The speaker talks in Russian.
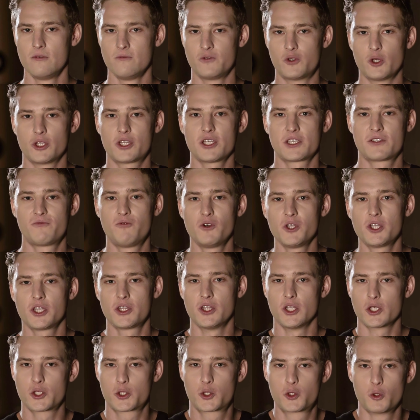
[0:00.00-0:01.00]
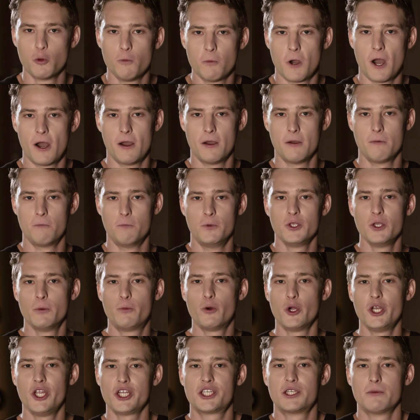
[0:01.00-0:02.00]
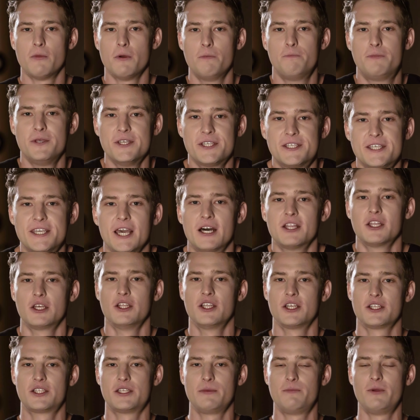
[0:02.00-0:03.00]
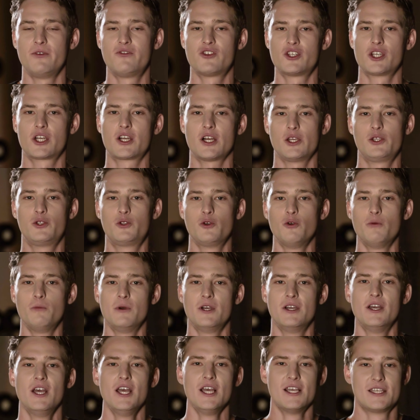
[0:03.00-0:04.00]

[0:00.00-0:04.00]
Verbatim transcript: Все это сводит нас с ума. Мы не более чем обезьяны, нацепившие костюмы,